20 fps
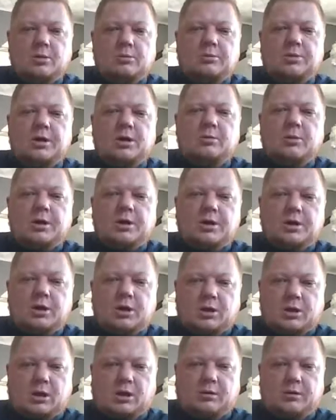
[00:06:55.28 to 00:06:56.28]
Nie
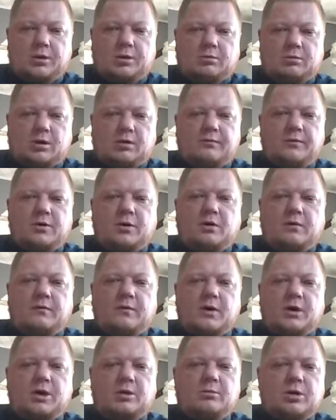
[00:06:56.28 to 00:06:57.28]
Marynia dała ją na
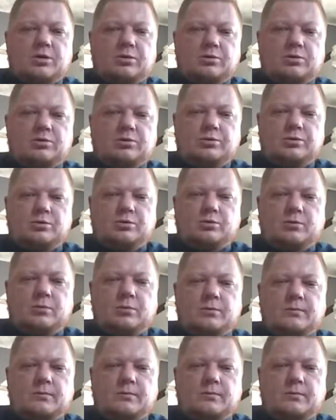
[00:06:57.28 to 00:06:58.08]
wychowanie Matuniu.